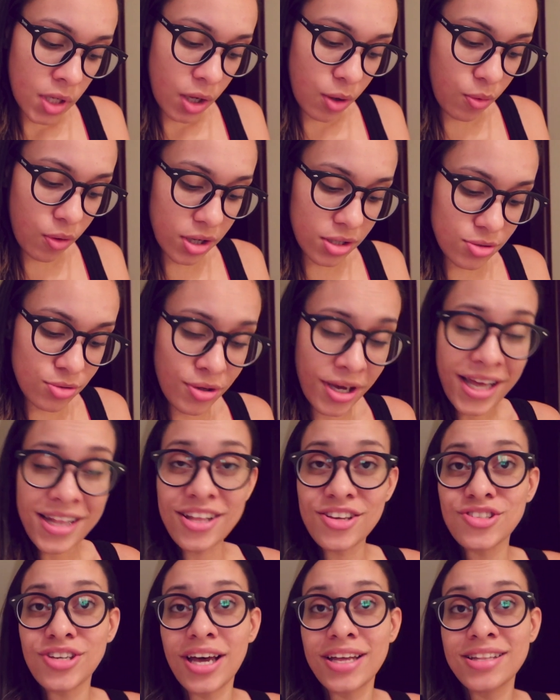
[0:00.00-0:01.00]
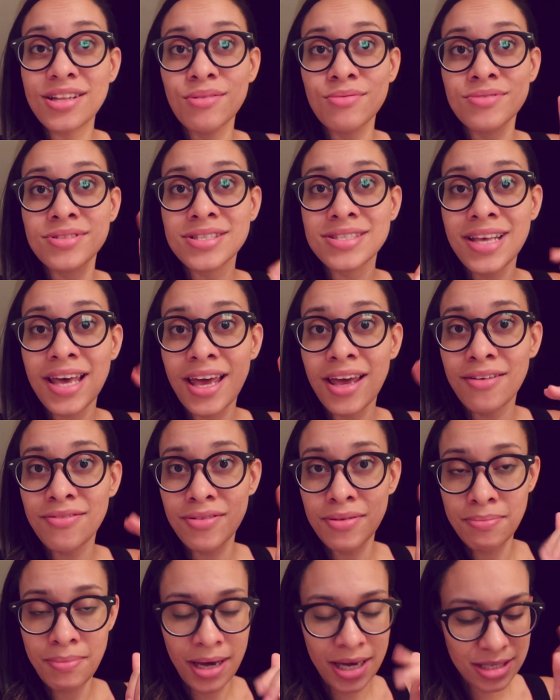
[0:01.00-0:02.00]
quando ela já não
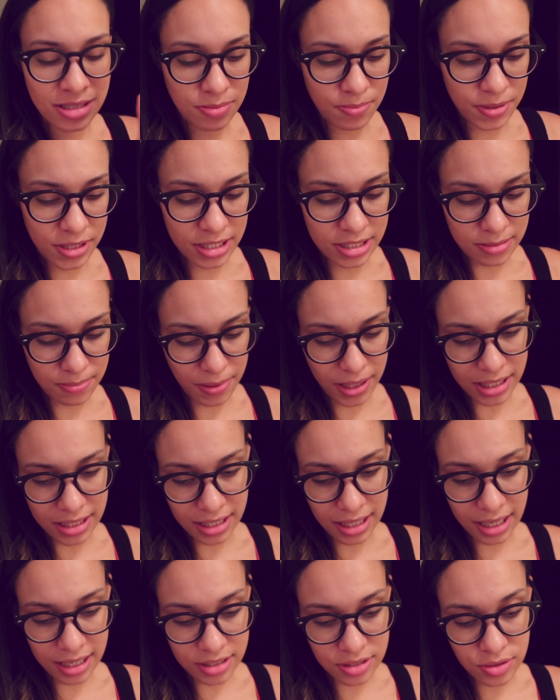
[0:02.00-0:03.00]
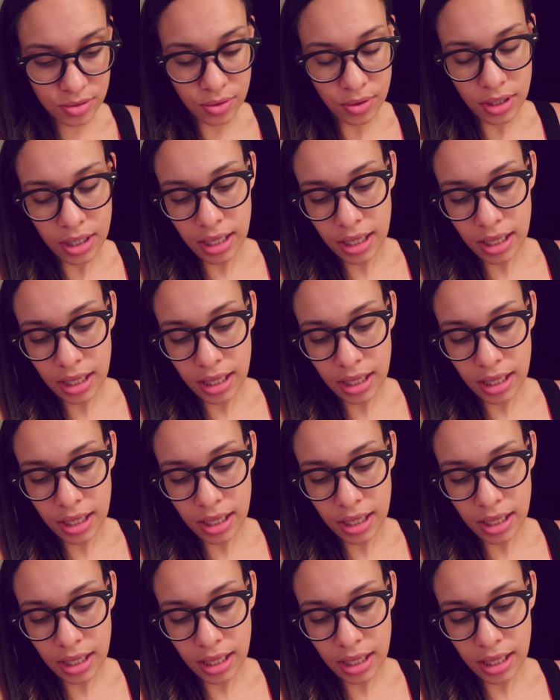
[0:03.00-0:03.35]
serve mais para esse padrasto,